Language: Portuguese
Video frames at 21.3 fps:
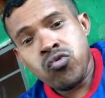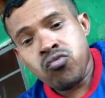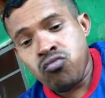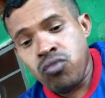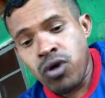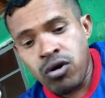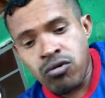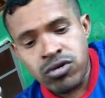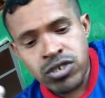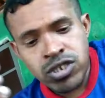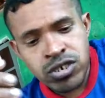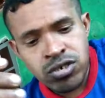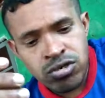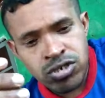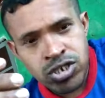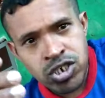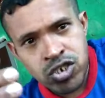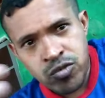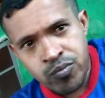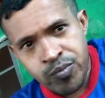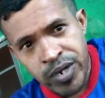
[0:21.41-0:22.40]
Uma coisa que eu
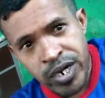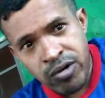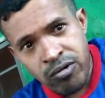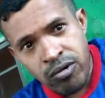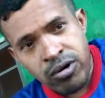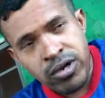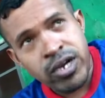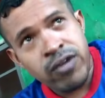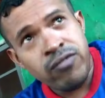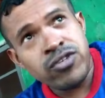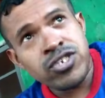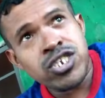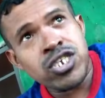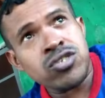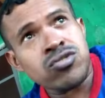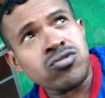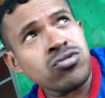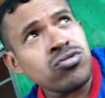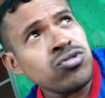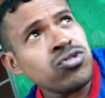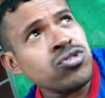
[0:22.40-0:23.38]
digo para qualquer você,
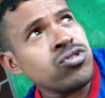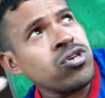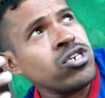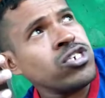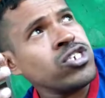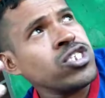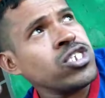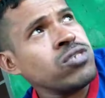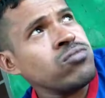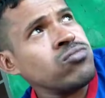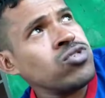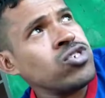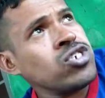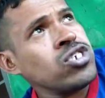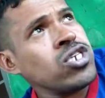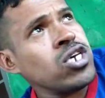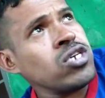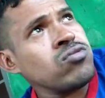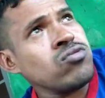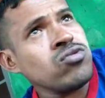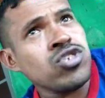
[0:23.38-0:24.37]
todos nós temos o
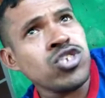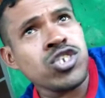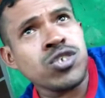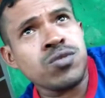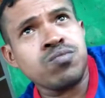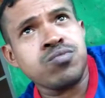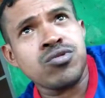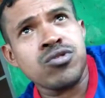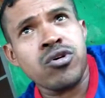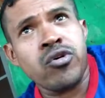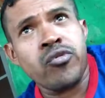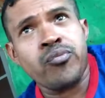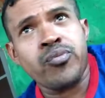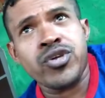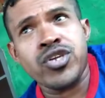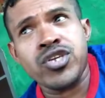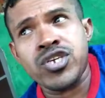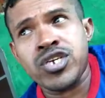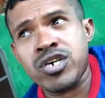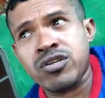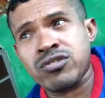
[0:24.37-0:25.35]
direito de expor a
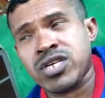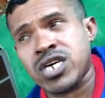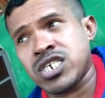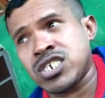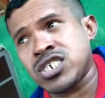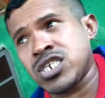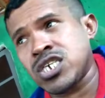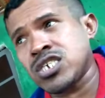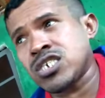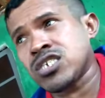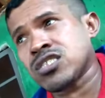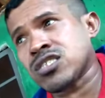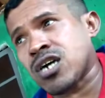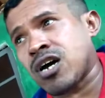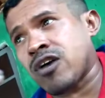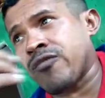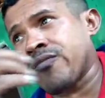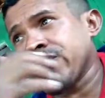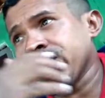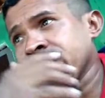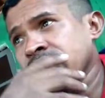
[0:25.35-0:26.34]
opinião da gente e
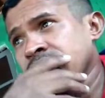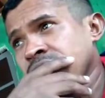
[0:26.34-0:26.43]
tal.